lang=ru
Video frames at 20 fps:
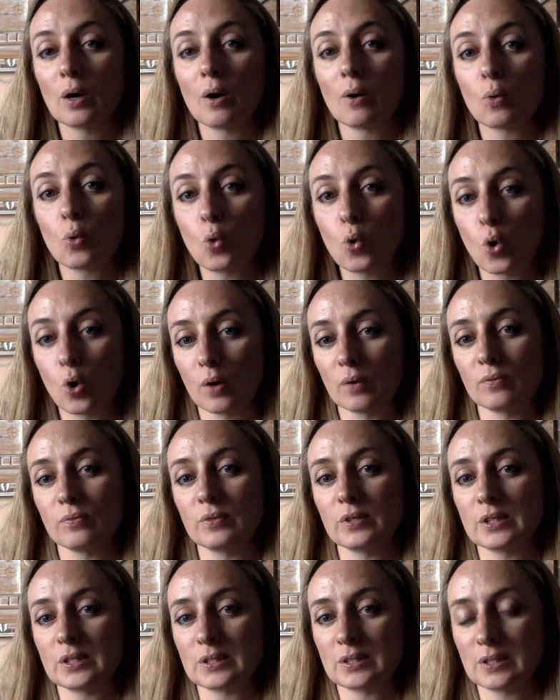о
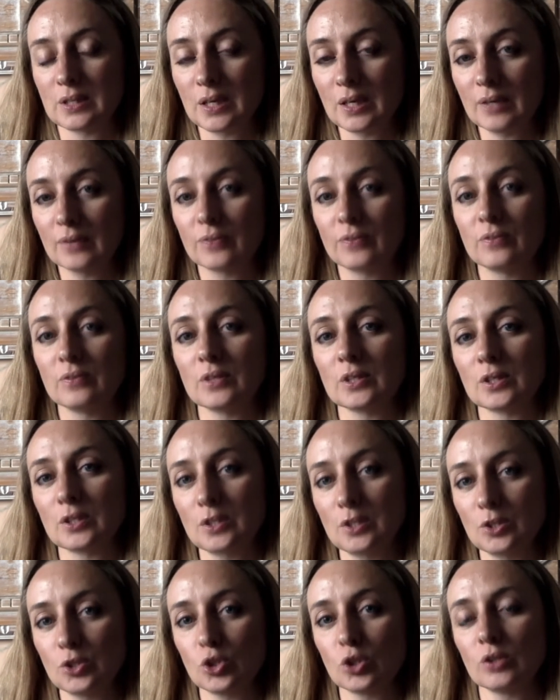весне
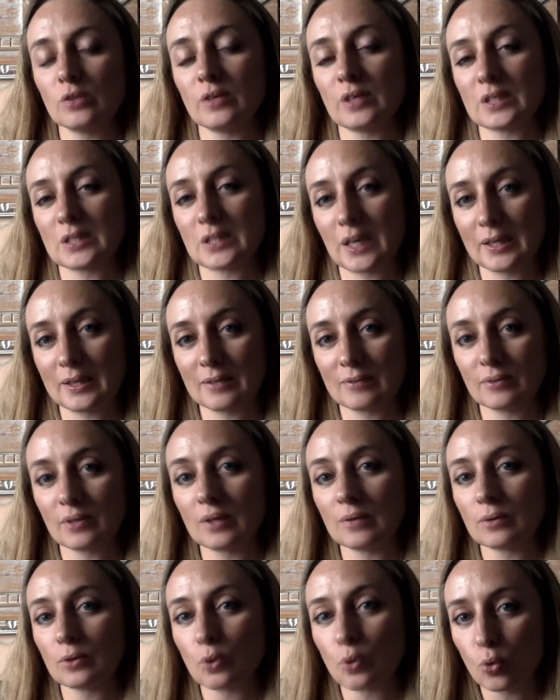2020
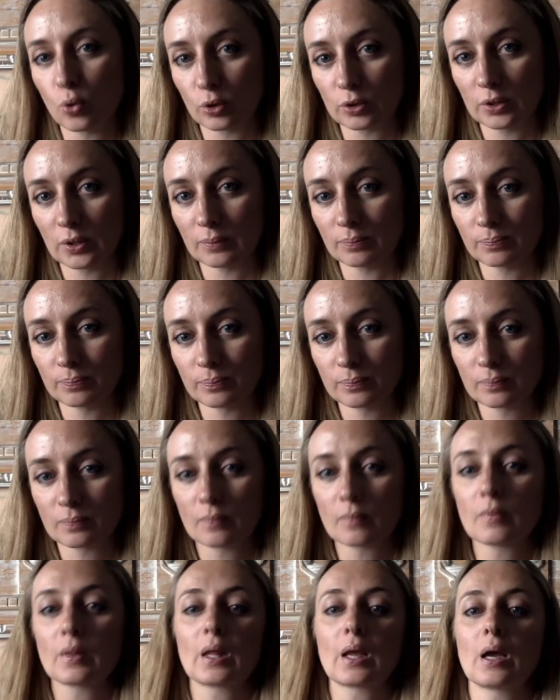года.
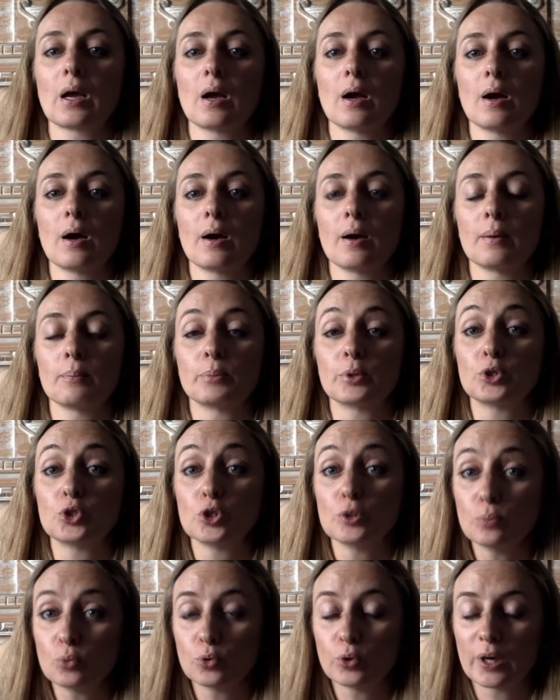
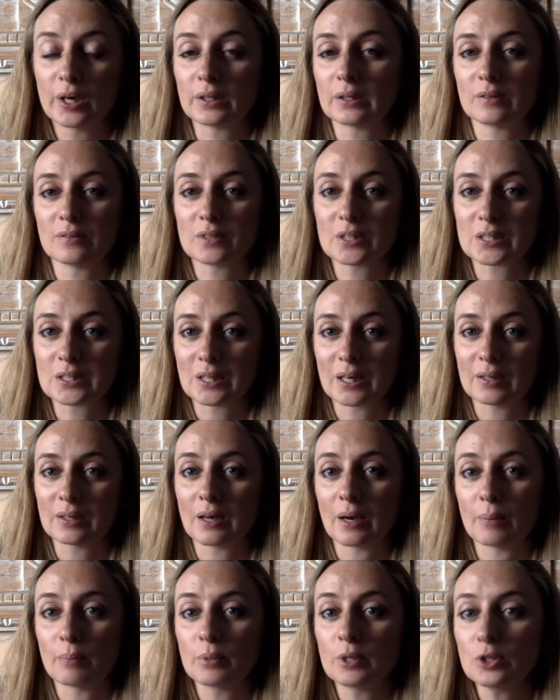Почему эта весна
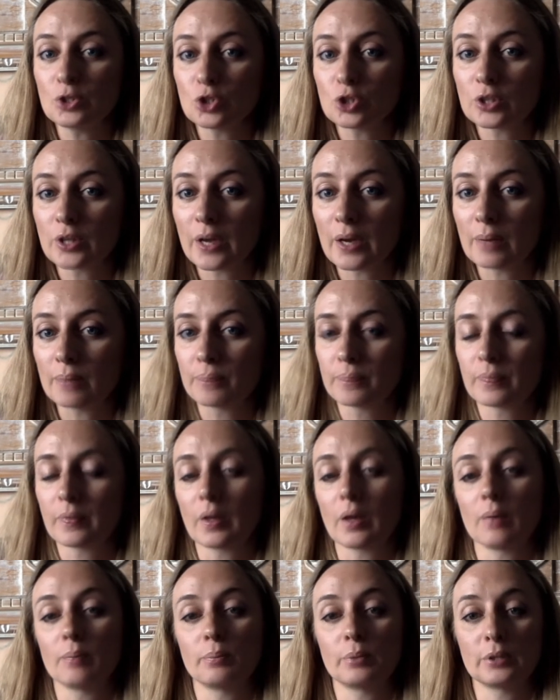необычная?
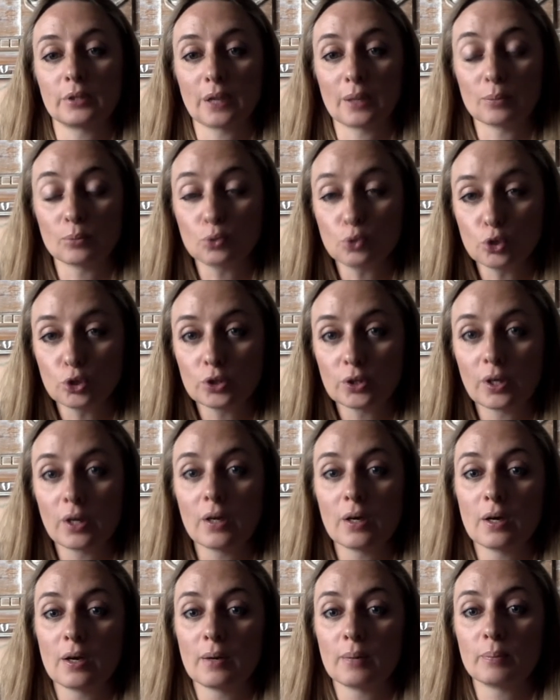Потому что
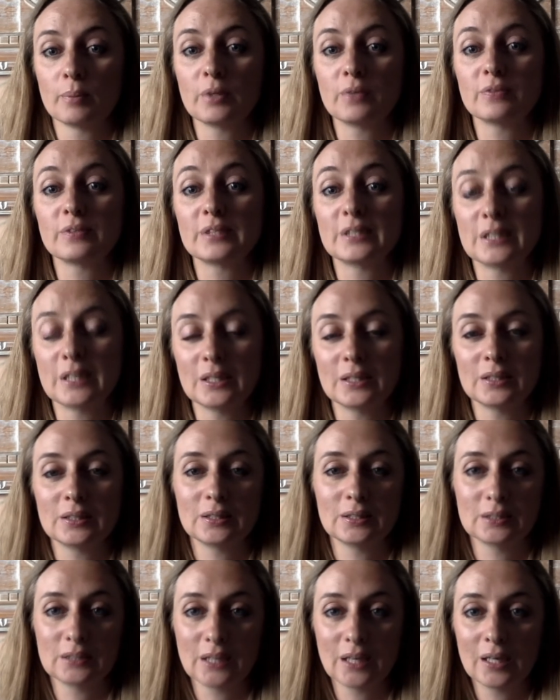мы все
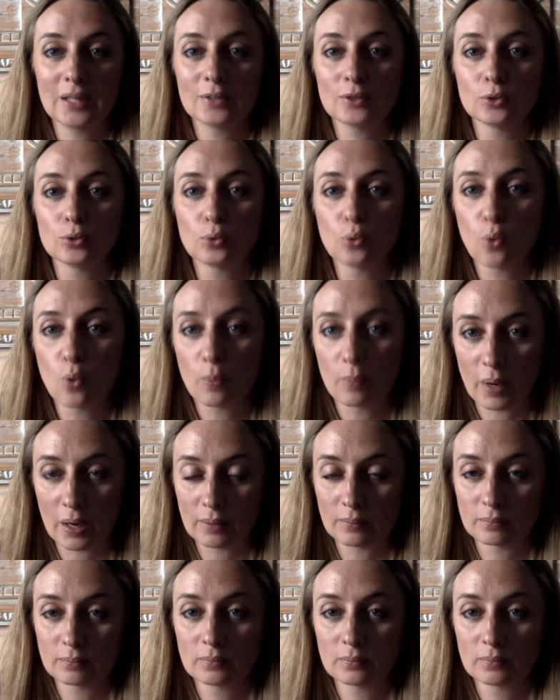сидели дома